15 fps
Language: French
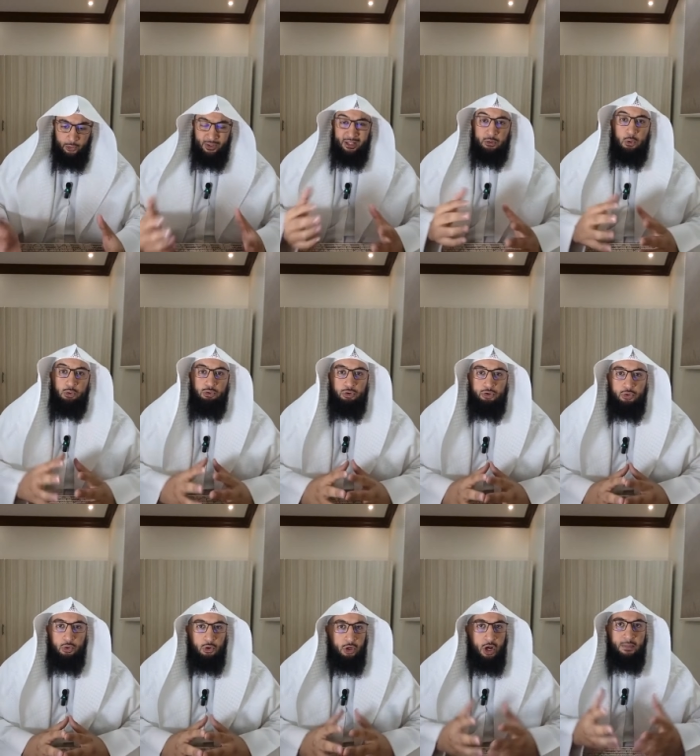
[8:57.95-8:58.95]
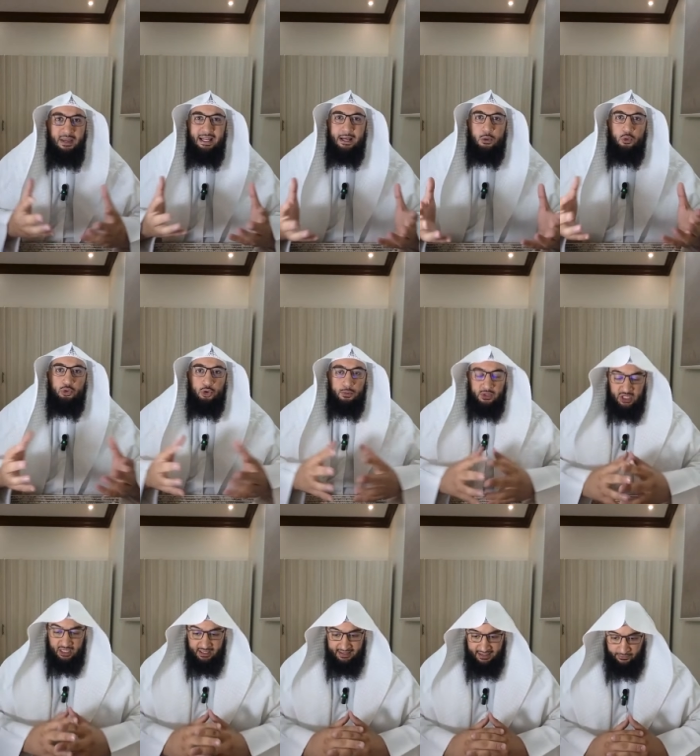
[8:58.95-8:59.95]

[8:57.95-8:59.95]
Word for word: une introduction comme il est coutume chez les